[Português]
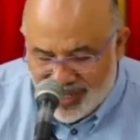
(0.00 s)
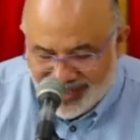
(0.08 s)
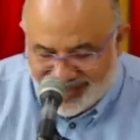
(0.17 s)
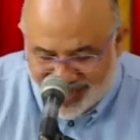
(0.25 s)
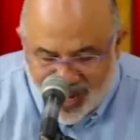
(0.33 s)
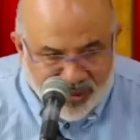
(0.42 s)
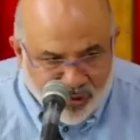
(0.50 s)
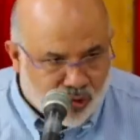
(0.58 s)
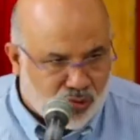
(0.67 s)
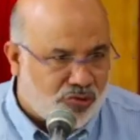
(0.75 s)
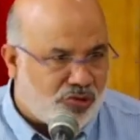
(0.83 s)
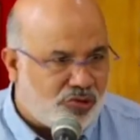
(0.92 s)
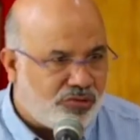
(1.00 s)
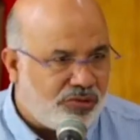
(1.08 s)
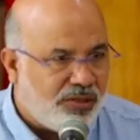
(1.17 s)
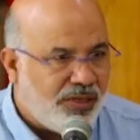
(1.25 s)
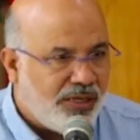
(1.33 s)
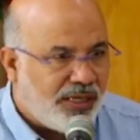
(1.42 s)
traços
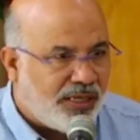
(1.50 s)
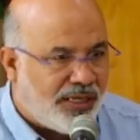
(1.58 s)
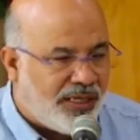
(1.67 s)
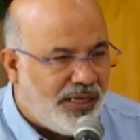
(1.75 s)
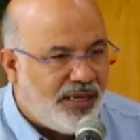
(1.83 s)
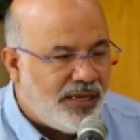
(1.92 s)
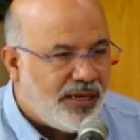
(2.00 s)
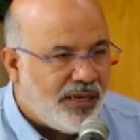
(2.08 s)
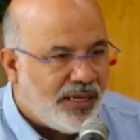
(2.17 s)
que